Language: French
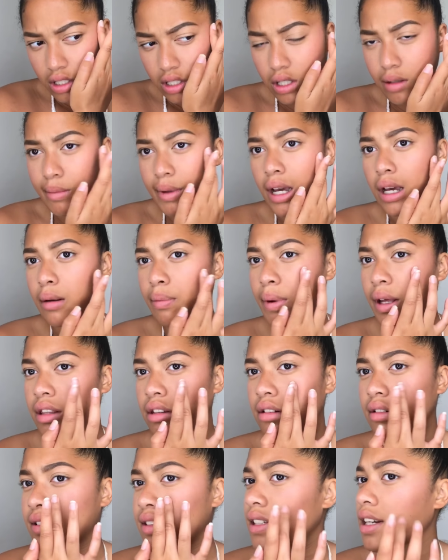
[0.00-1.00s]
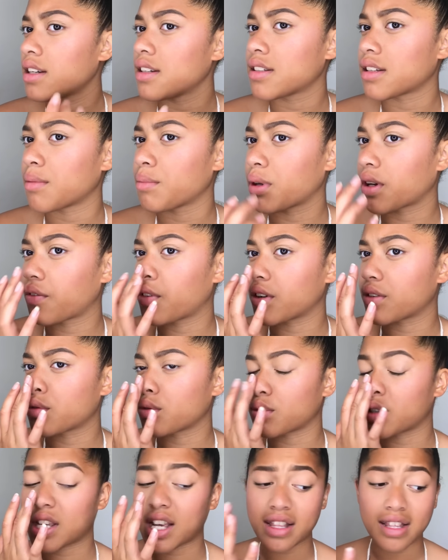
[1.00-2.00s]
il marque pas tant que ça les
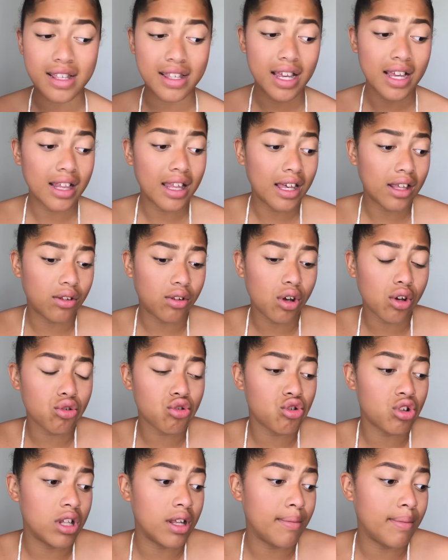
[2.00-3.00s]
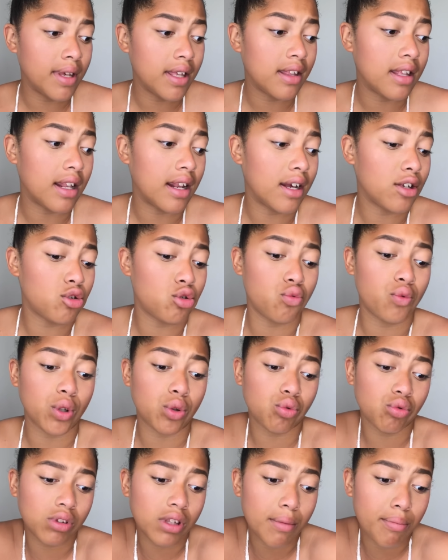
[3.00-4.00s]
imperfections. Il y a des highlighters, tu les mets, et là, tu vois
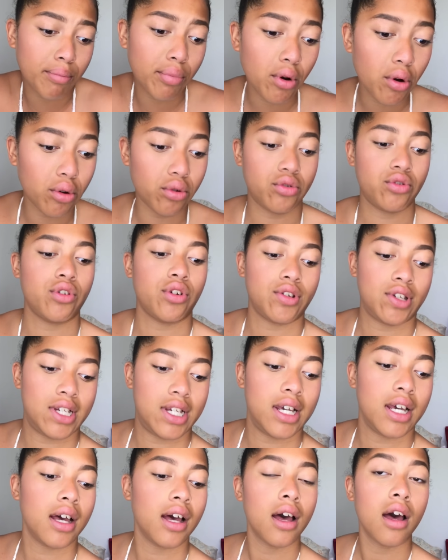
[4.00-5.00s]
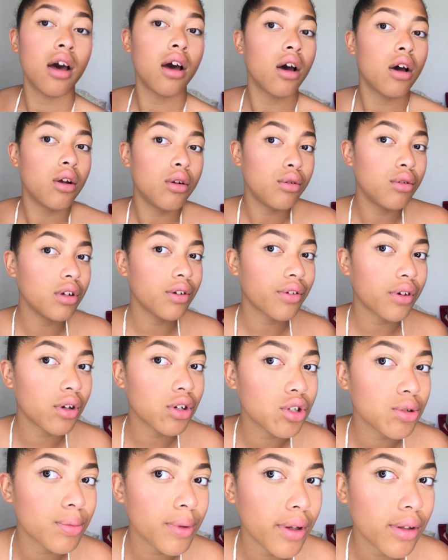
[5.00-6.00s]
tous tes pores ressortir. Lui,
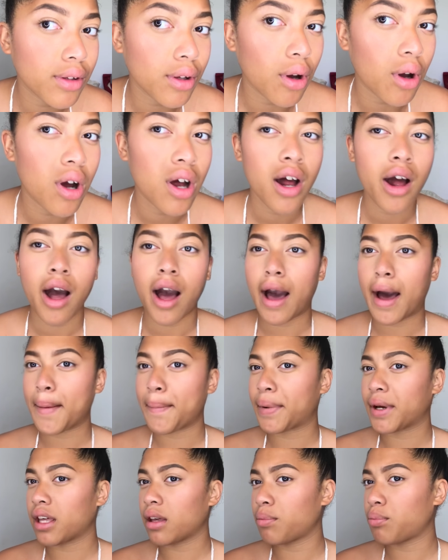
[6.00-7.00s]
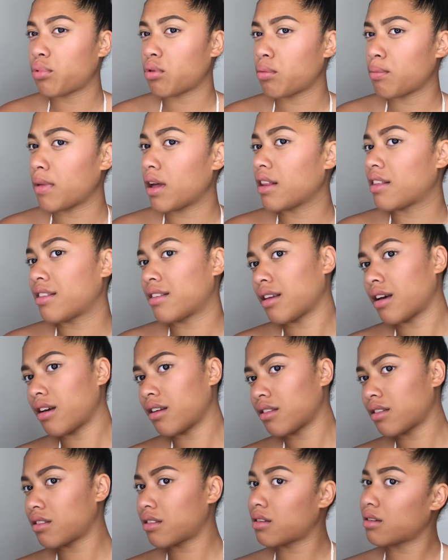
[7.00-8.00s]
franchement, non. Après, pour ma
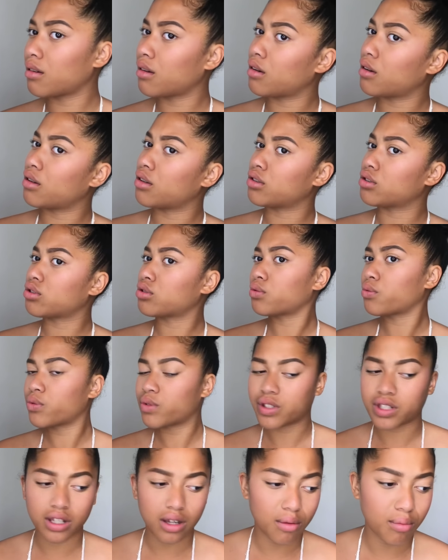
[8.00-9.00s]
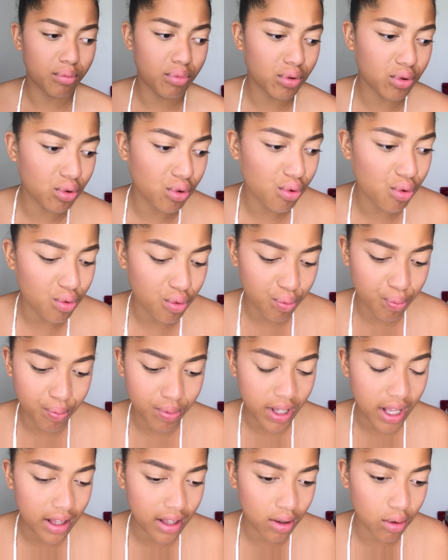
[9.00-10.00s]
teinte, euh, je trouve que c'est un peu trop,
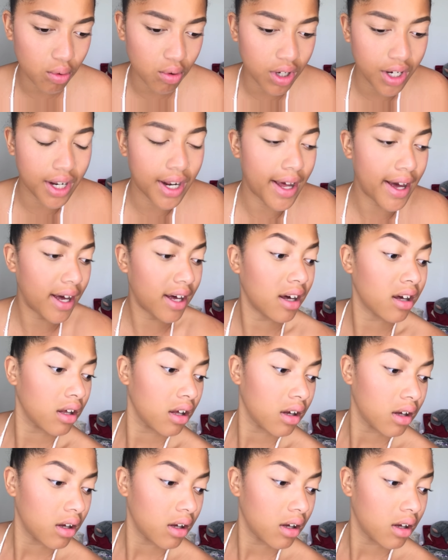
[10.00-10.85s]
peut-être trop clair.